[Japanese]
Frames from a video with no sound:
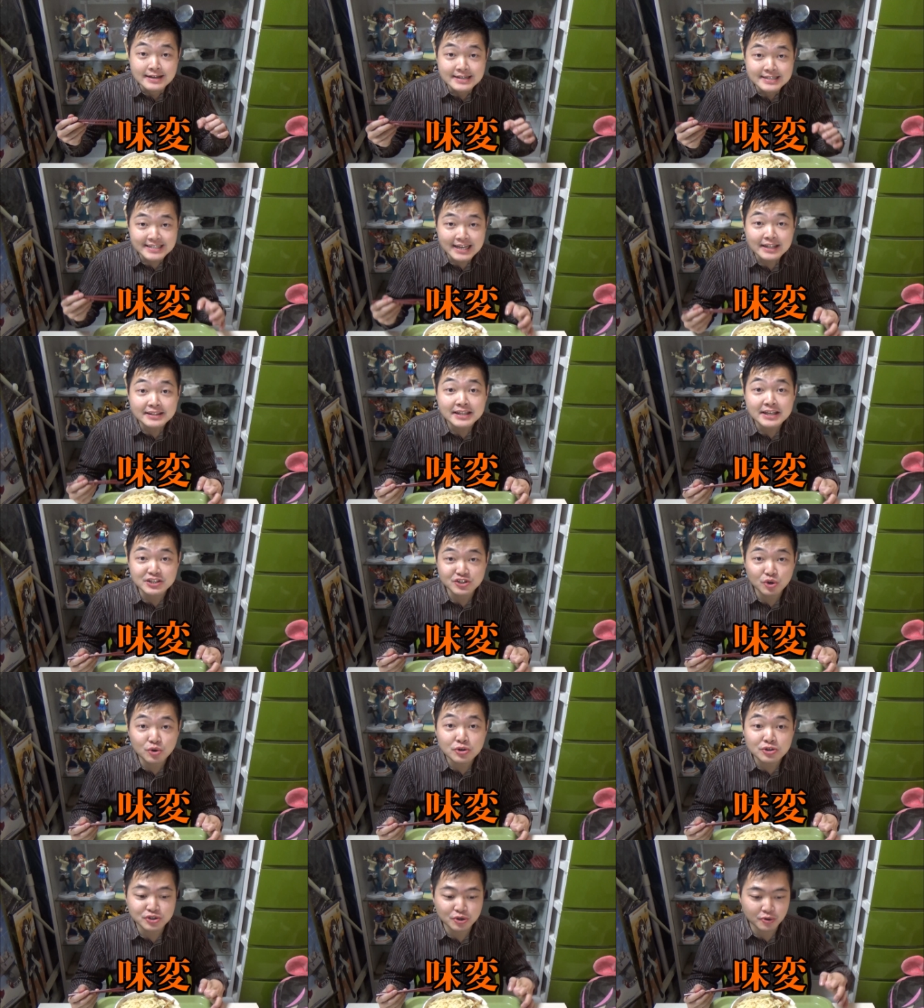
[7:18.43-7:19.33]
さて
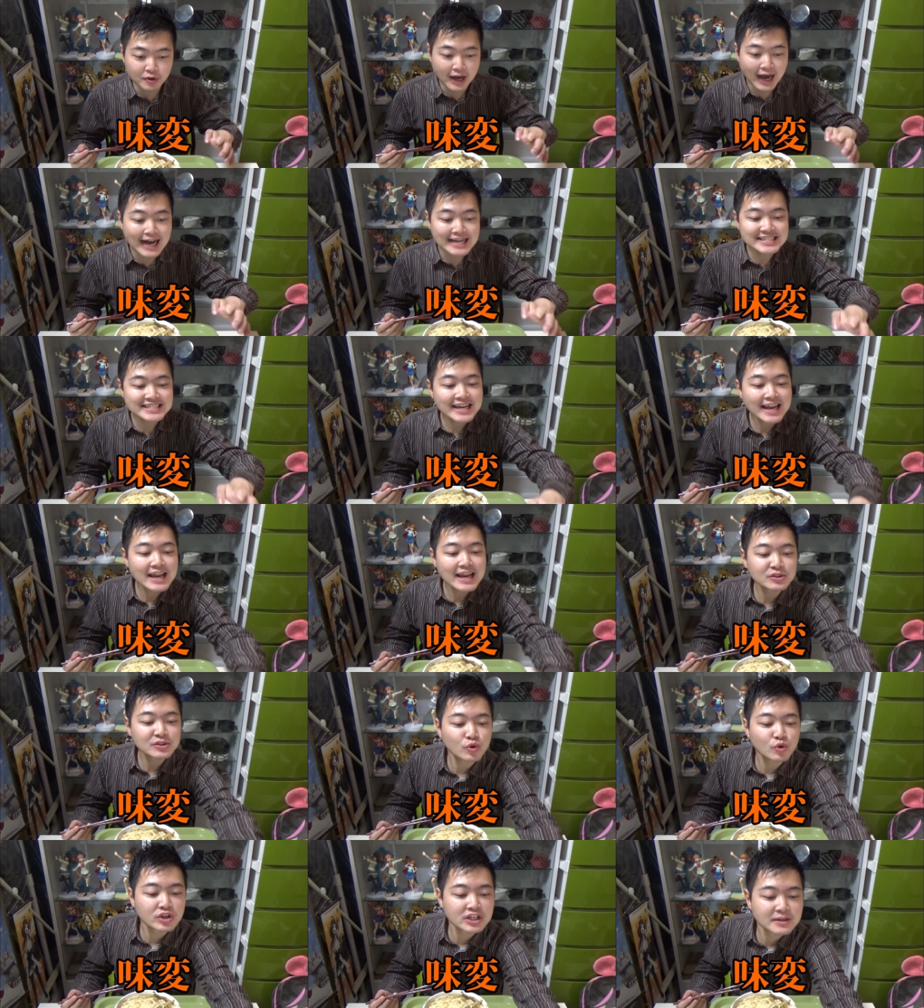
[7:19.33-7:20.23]
そろそろ味
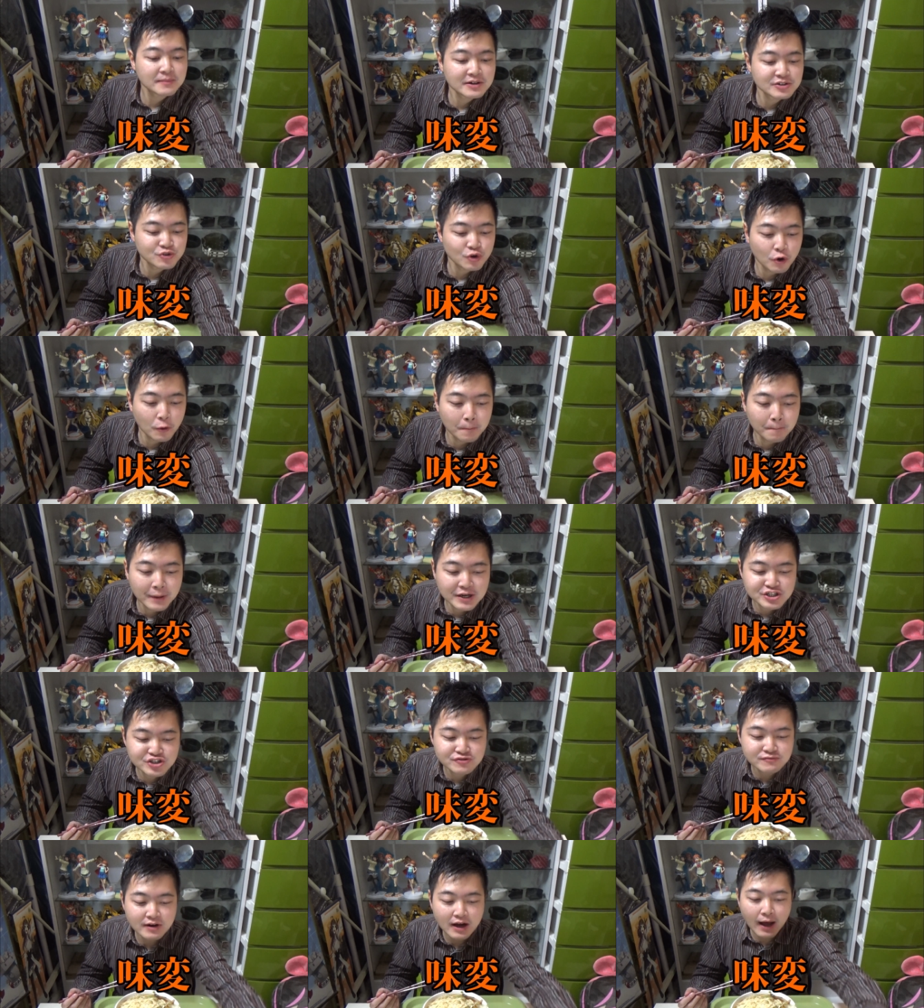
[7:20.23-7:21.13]
変といきましょうま
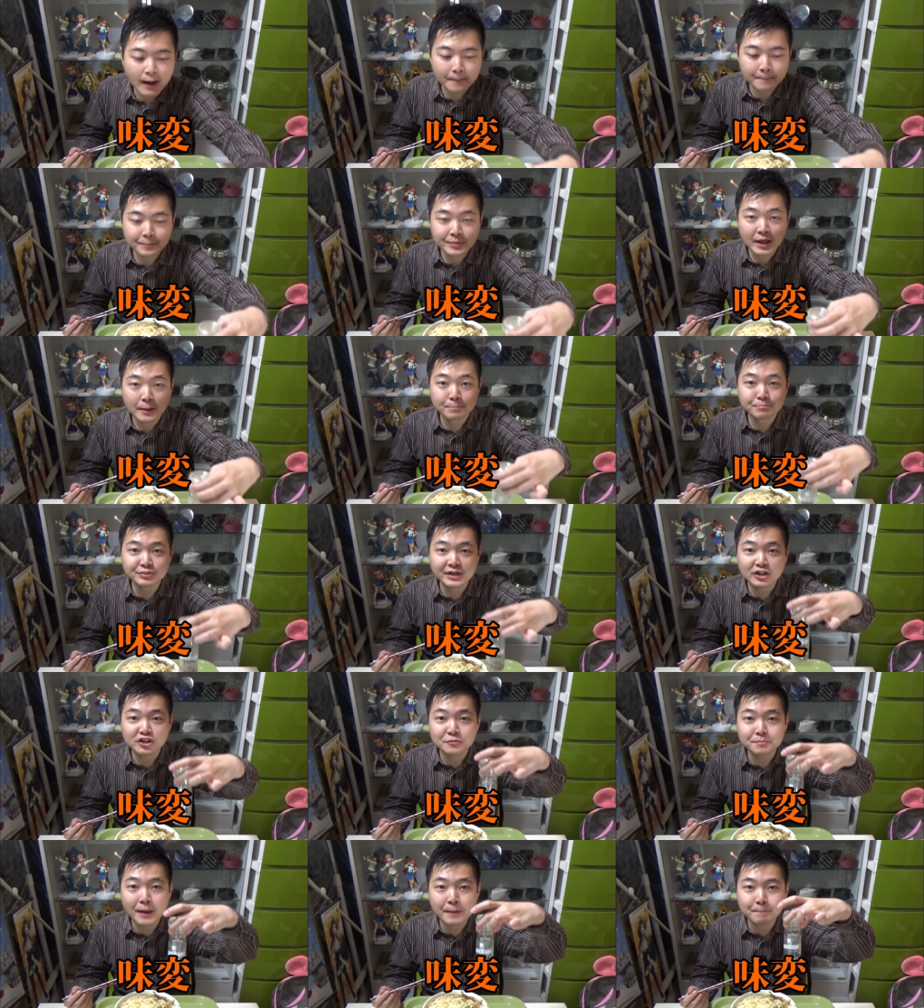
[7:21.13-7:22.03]
ずは
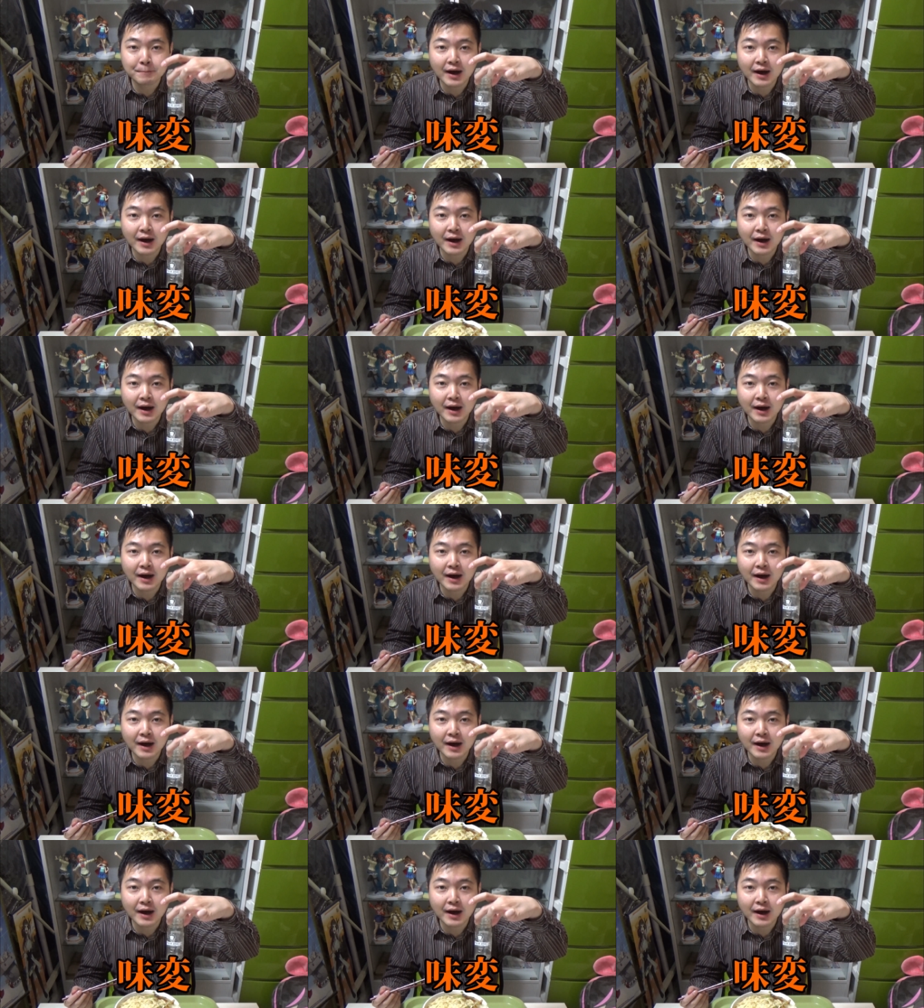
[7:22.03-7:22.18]
ブラックペッ